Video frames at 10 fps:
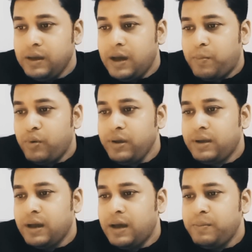আর
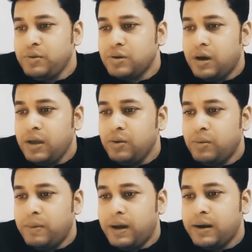পরীক্ষার বিষয় ও
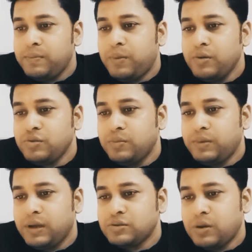মান পঞ্চম
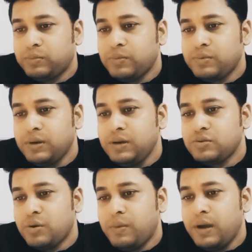থেকে সপ্তম শ্রেণীর
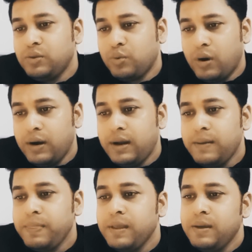সময় দু ঘন্টা
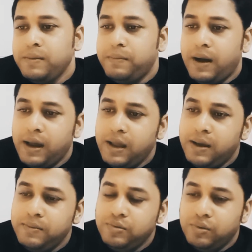
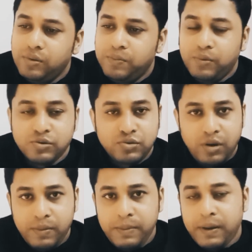বাংলার জন্য প্রশ্ন
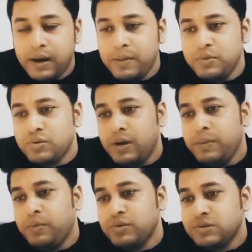হবে বাংলা বিষয়ে
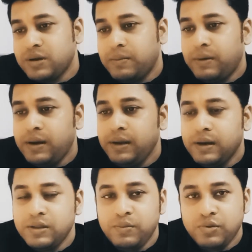পঁচিশ নম্বর
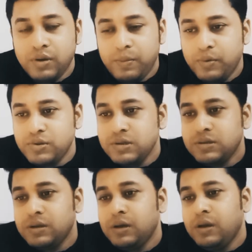ইংরেজি বিষয়ে পঁচিশ
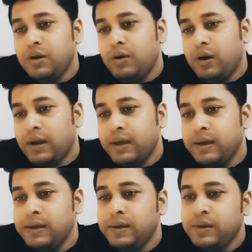অঙ্কে
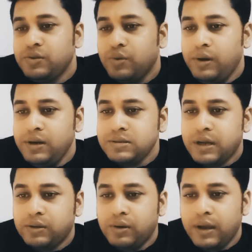চল্লিশ
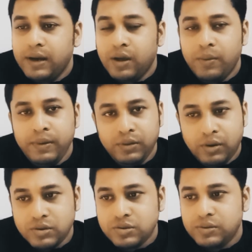সাধারণ জ্ঞানে হবে
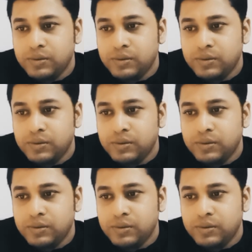দশ